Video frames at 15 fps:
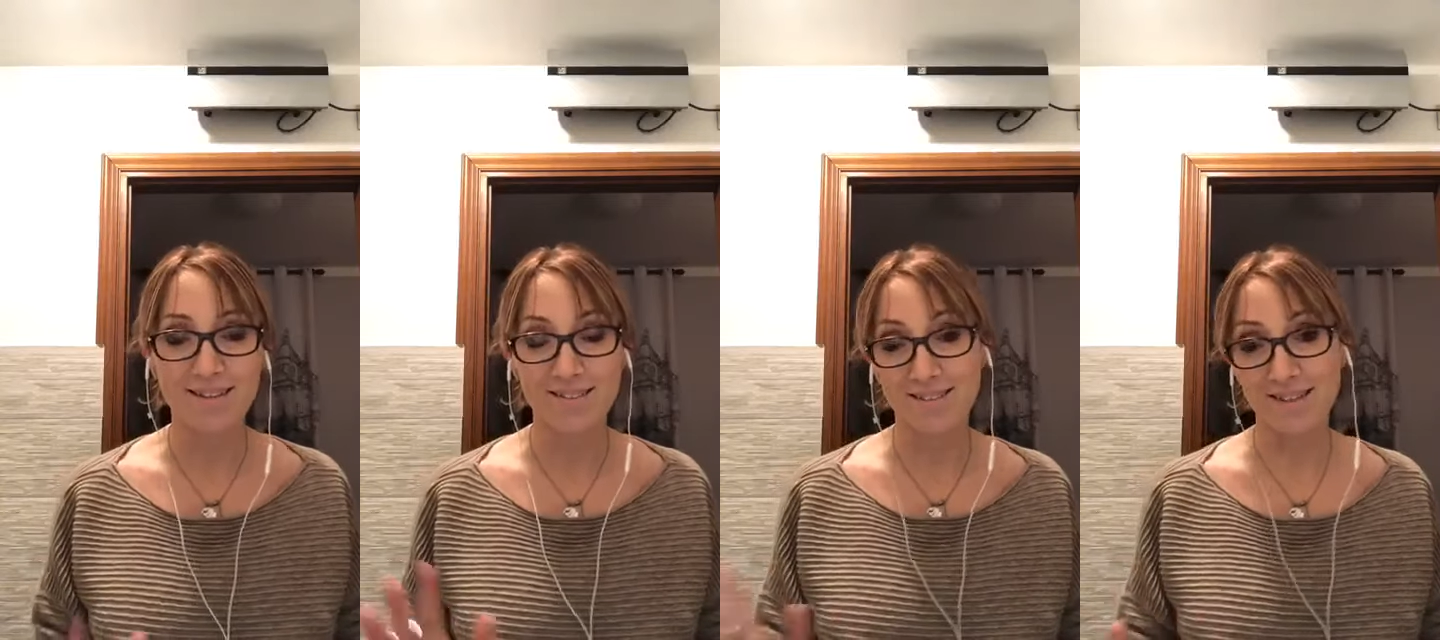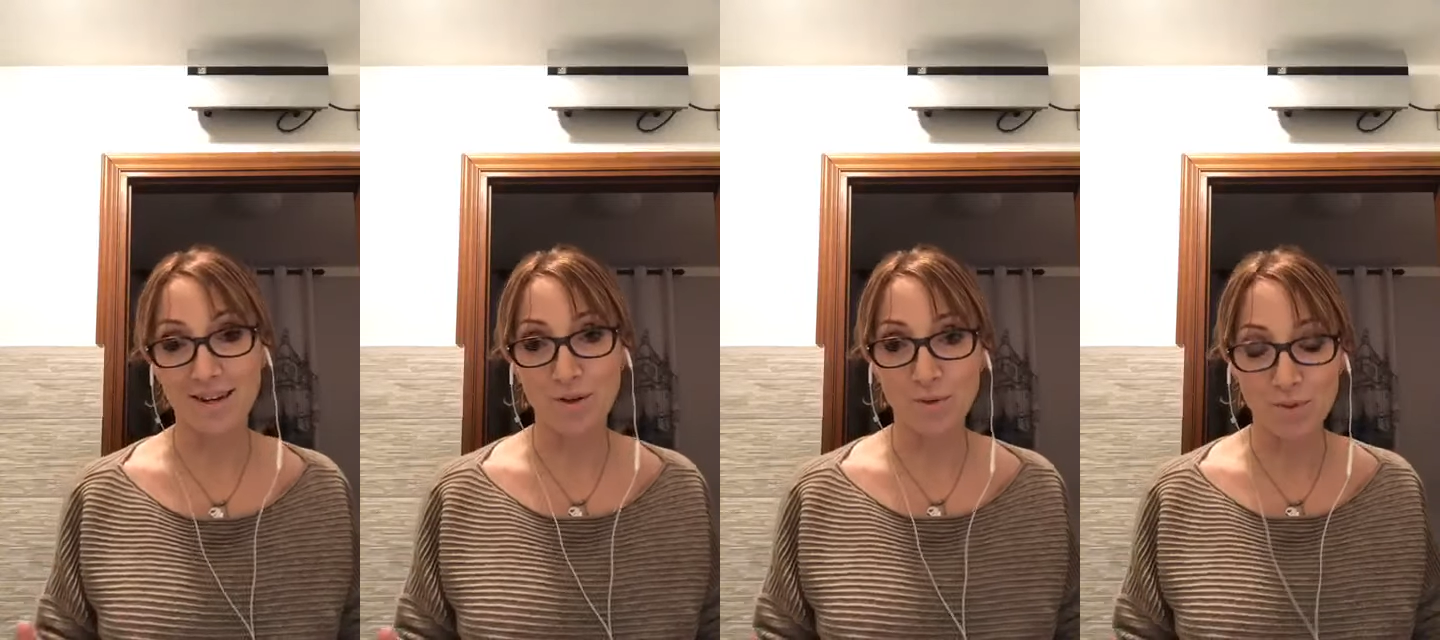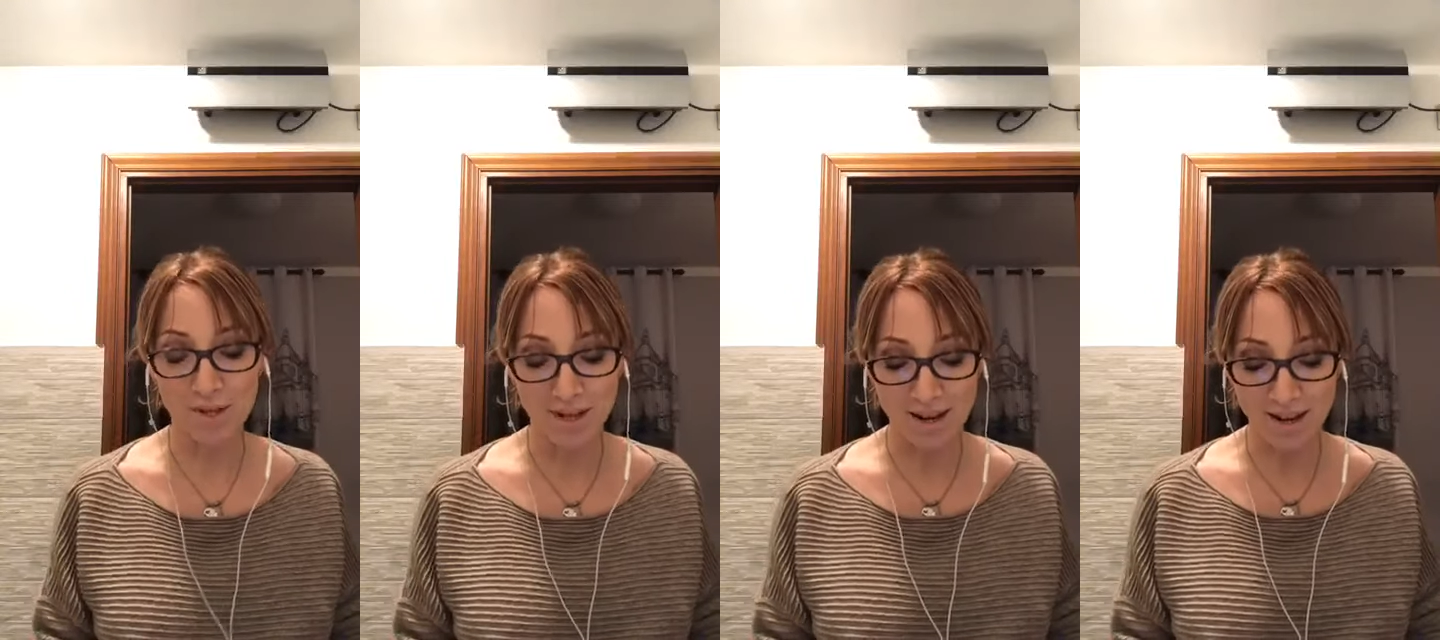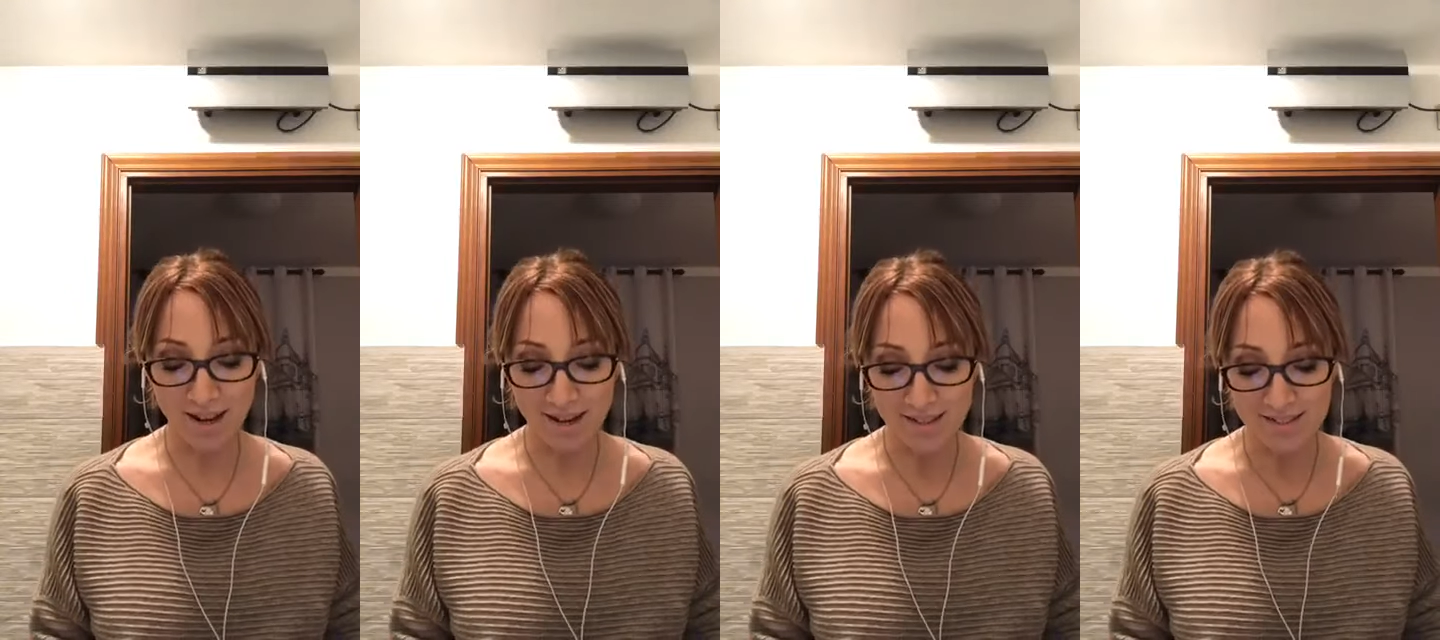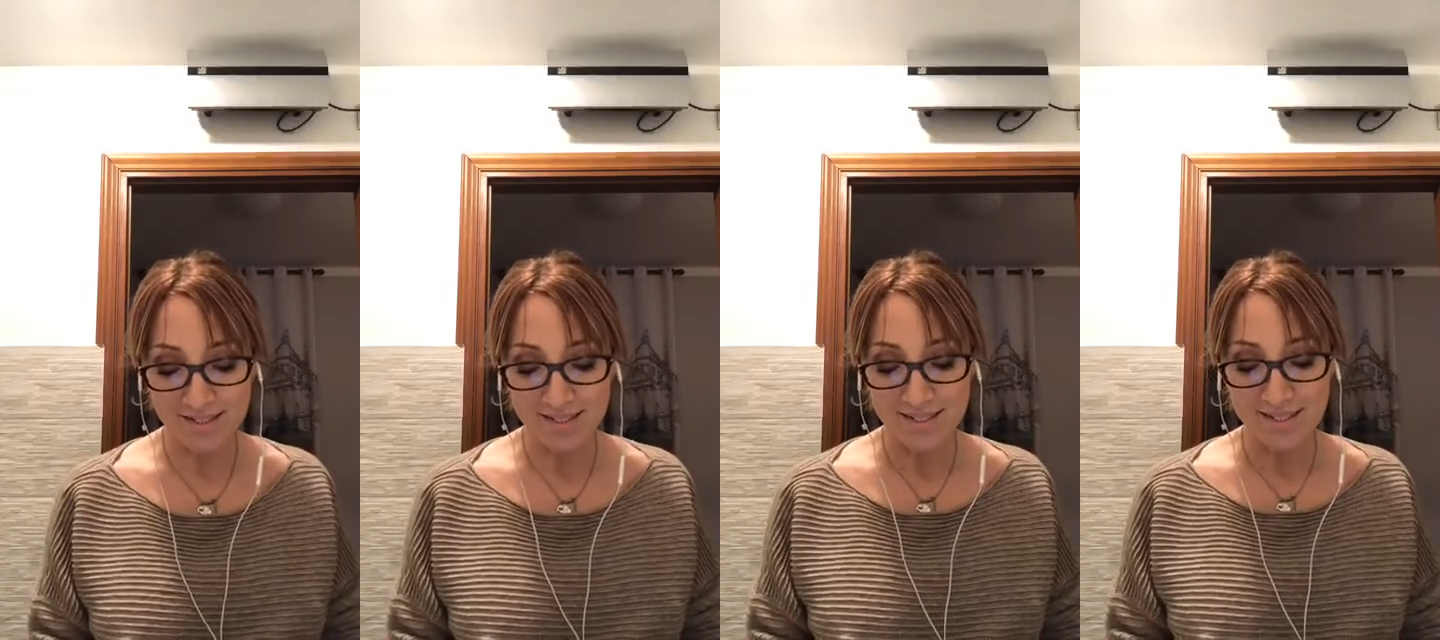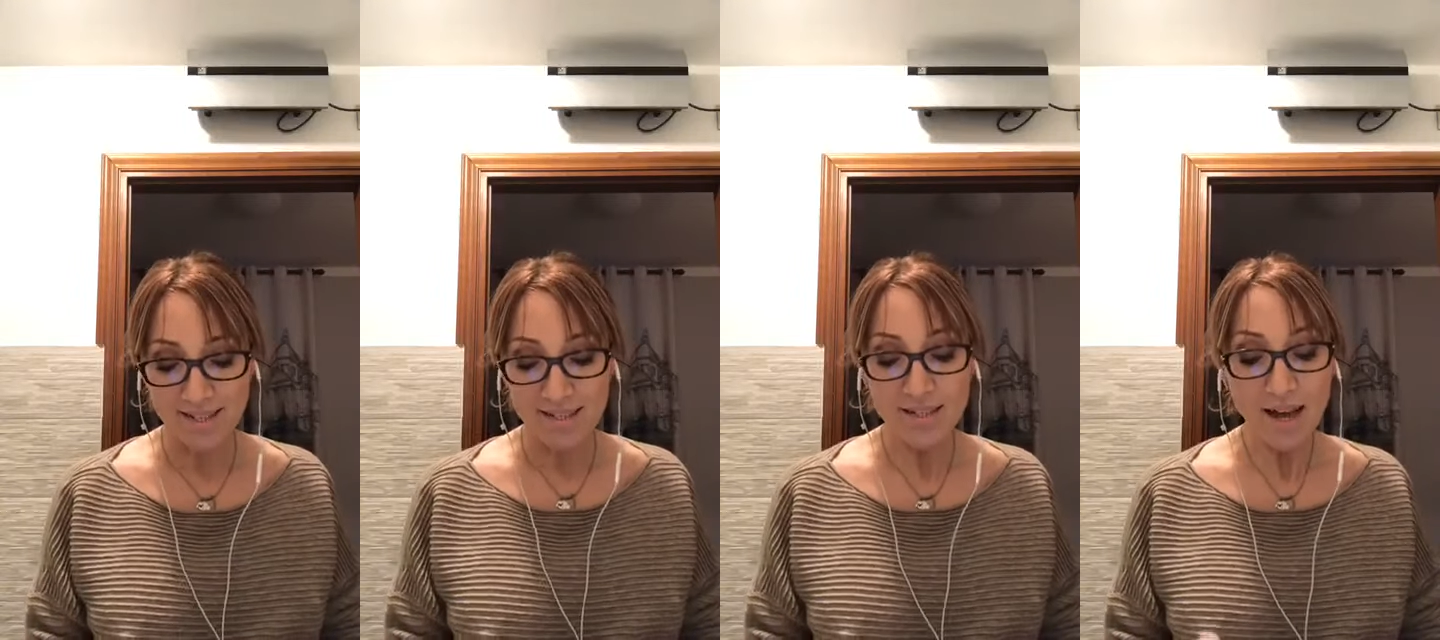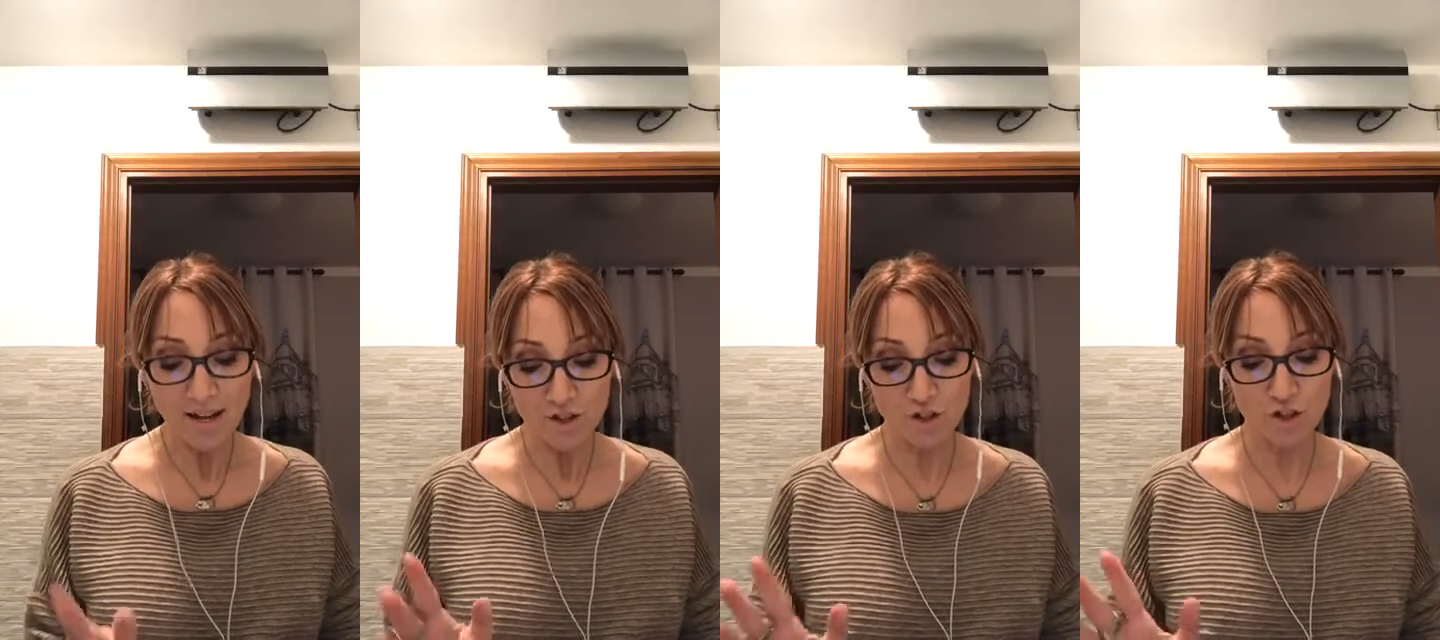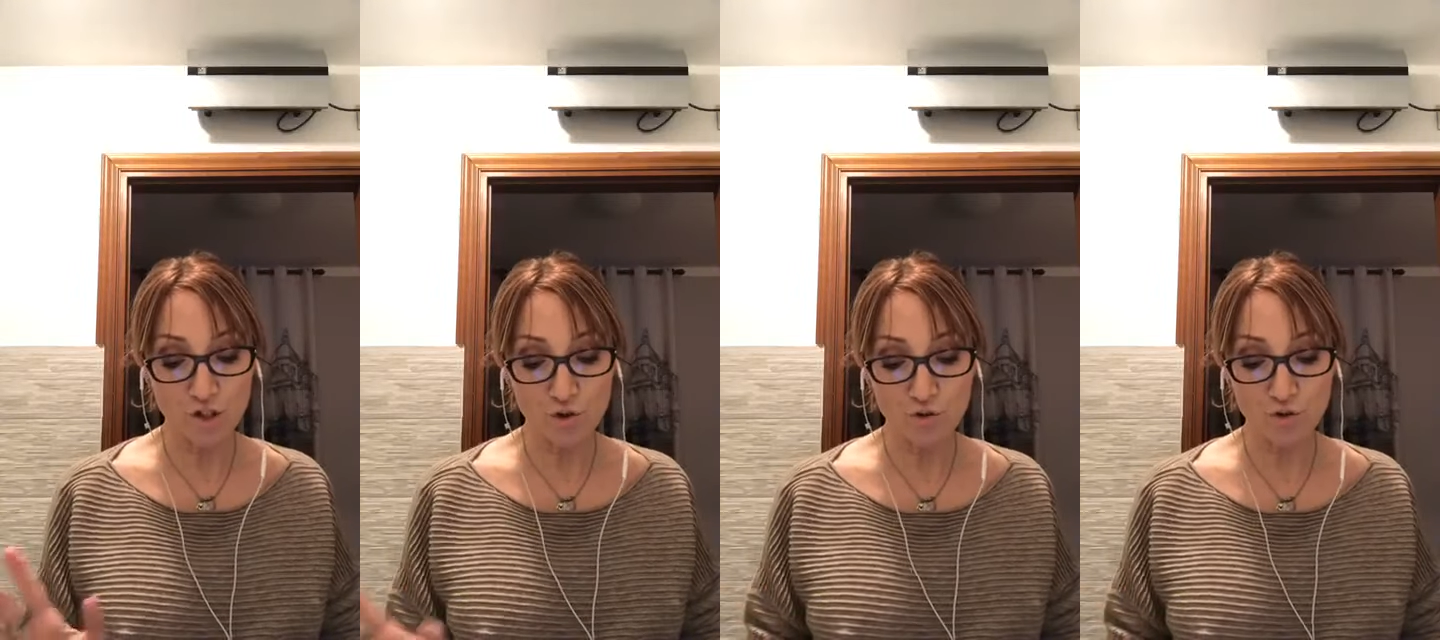tranquilla, nasce
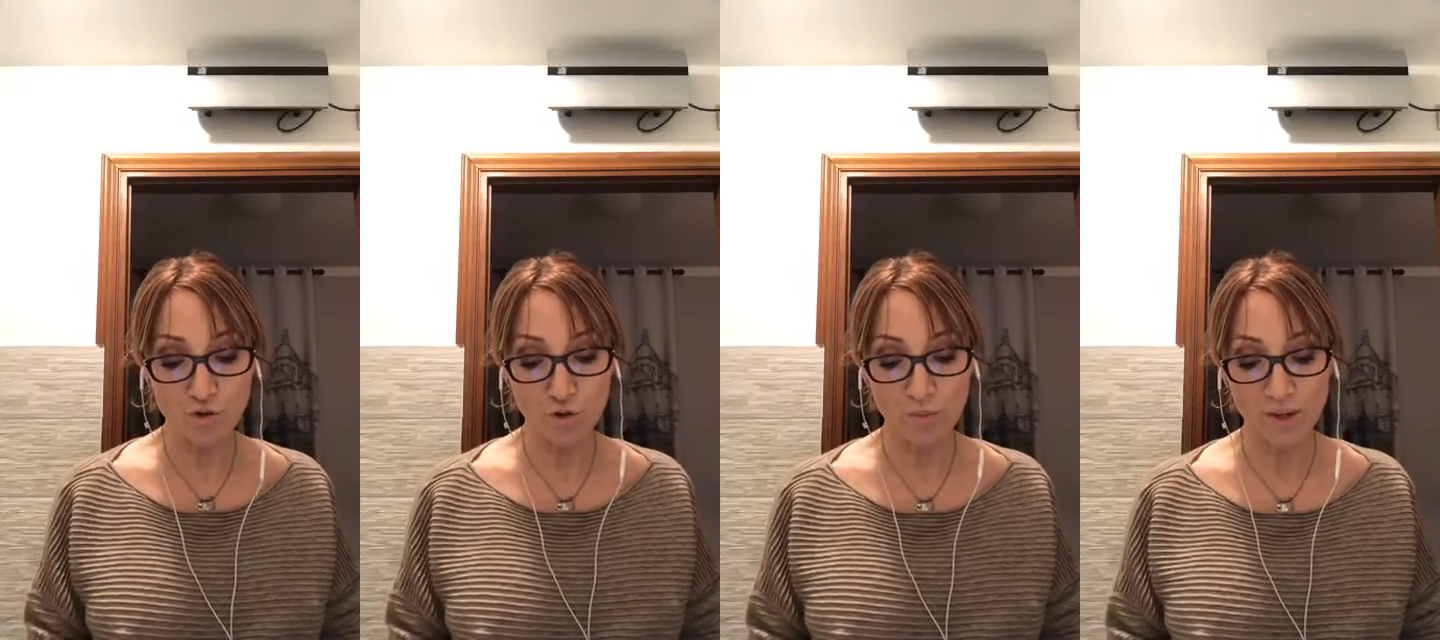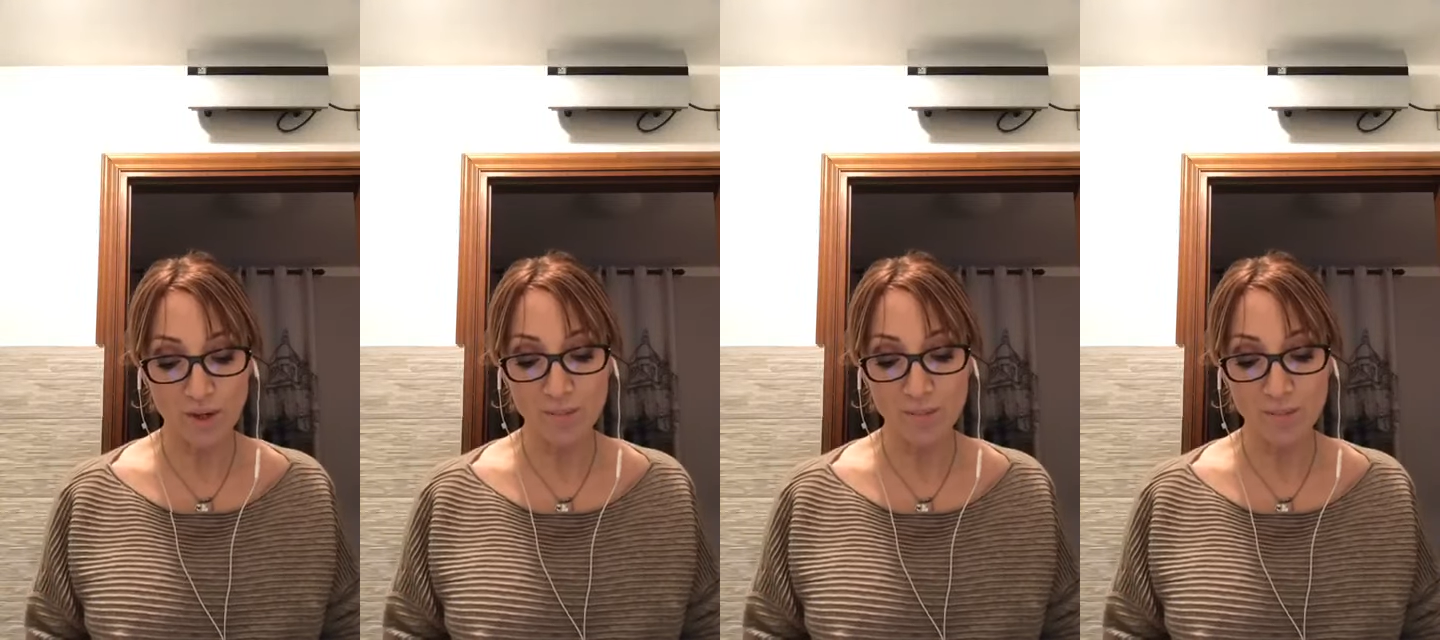nell'ottobre